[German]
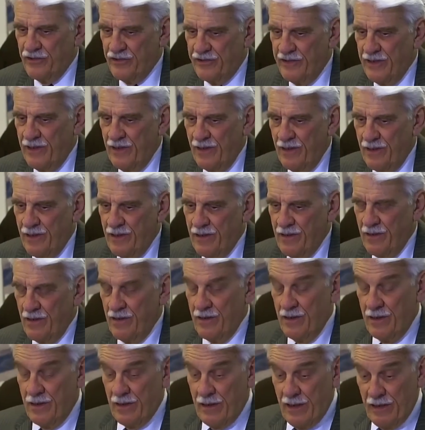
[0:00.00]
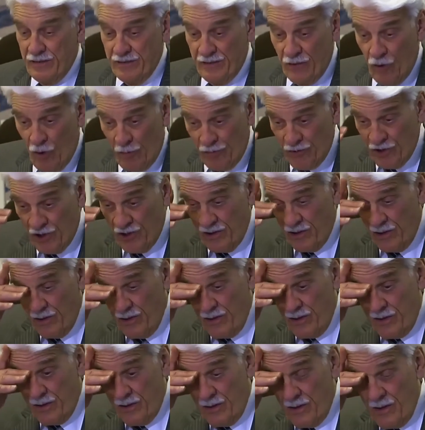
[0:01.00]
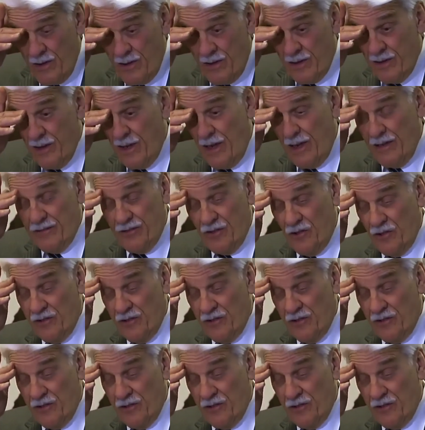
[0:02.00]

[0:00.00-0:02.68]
Astronauten gerieten dabei in Lebensgefahr.